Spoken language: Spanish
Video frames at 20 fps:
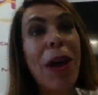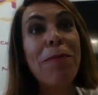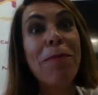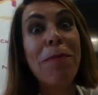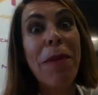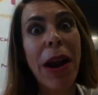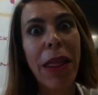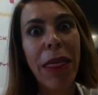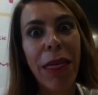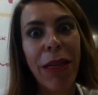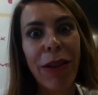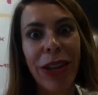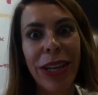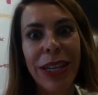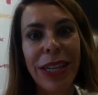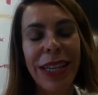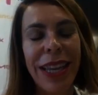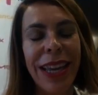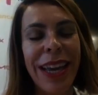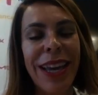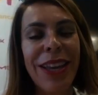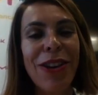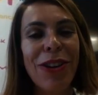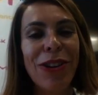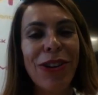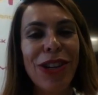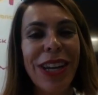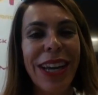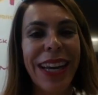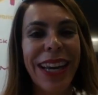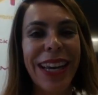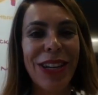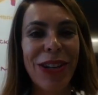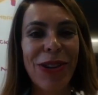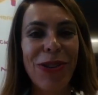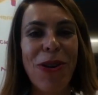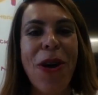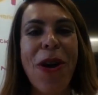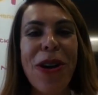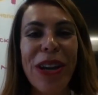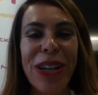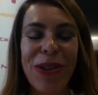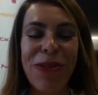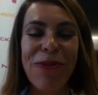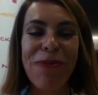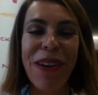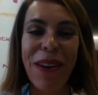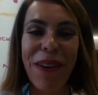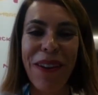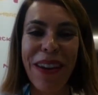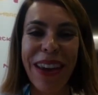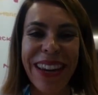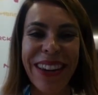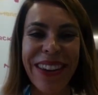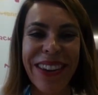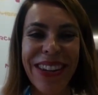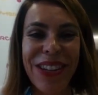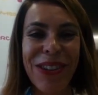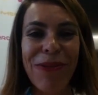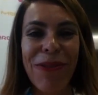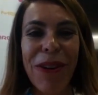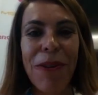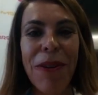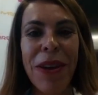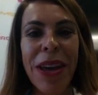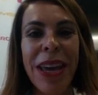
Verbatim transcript: marzo de este año, o sea que es un, es un bebé, ¿no? Es un bebé.